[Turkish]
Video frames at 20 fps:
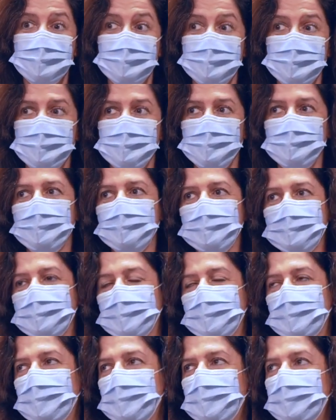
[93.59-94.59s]
arındırıyor.
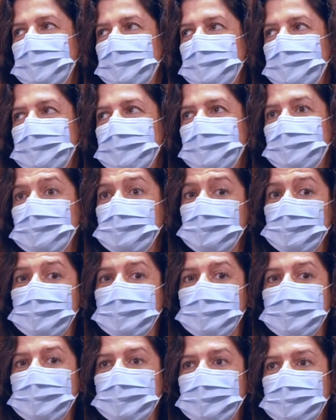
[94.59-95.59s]
E, o
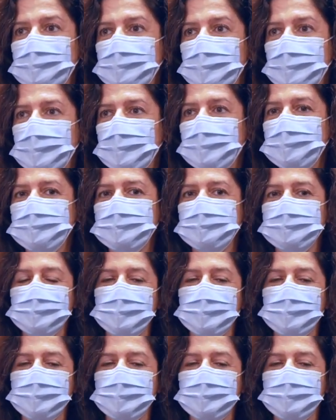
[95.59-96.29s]
çok iyi gelir bana.